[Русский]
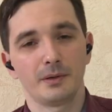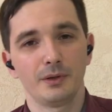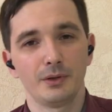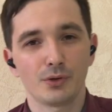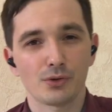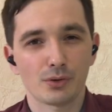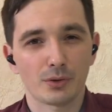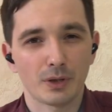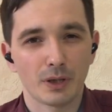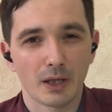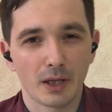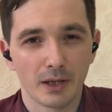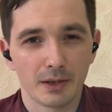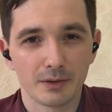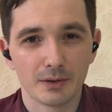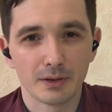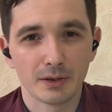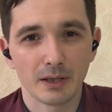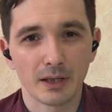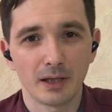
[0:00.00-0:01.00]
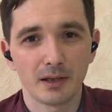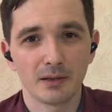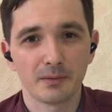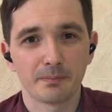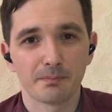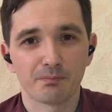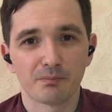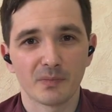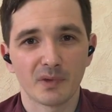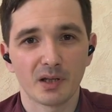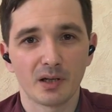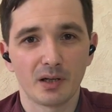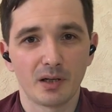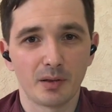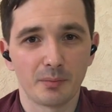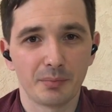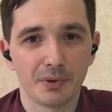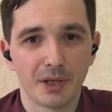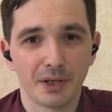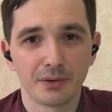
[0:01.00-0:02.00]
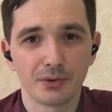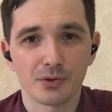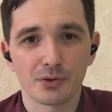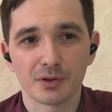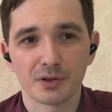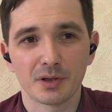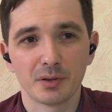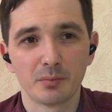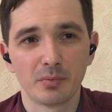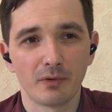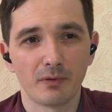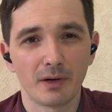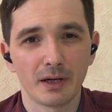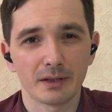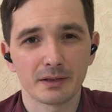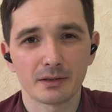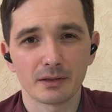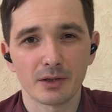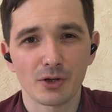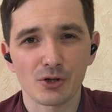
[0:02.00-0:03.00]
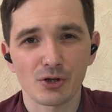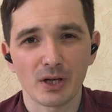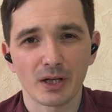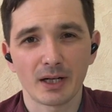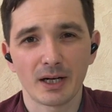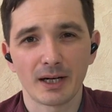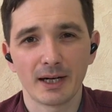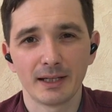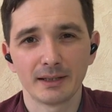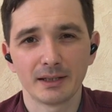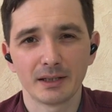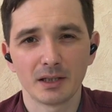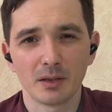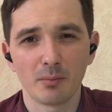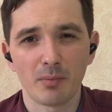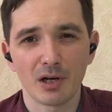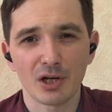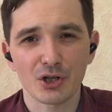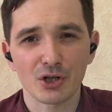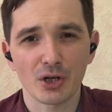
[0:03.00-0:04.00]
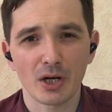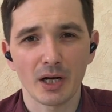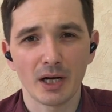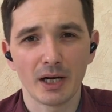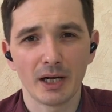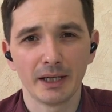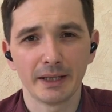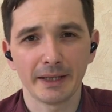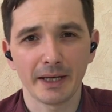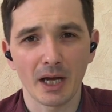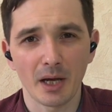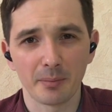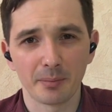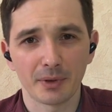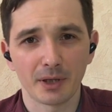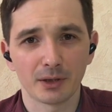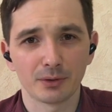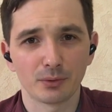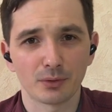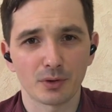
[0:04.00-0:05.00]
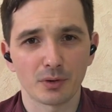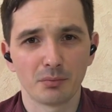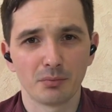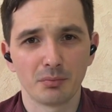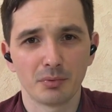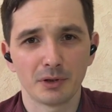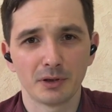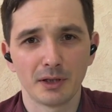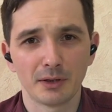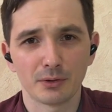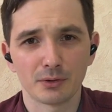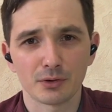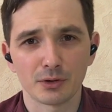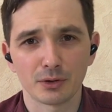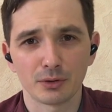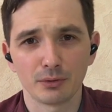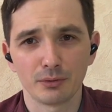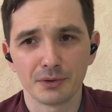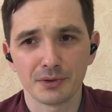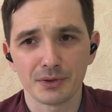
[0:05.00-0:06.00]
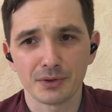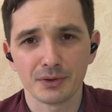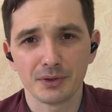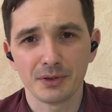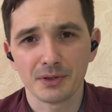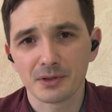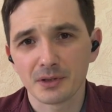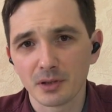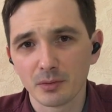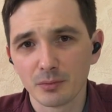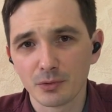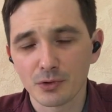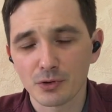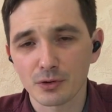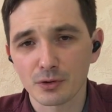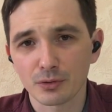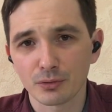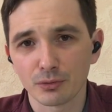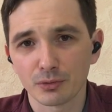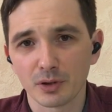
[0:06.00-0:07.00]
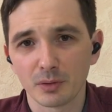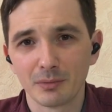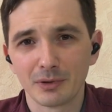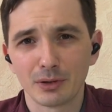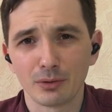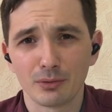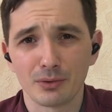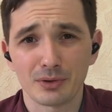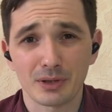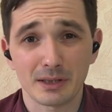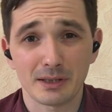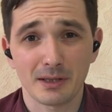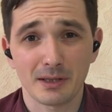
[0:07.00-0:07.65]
И еще такая деталь, а, периодически бывает слышна какая-то небольшая рябь, которая передается то ли с низкими частотами, то ли со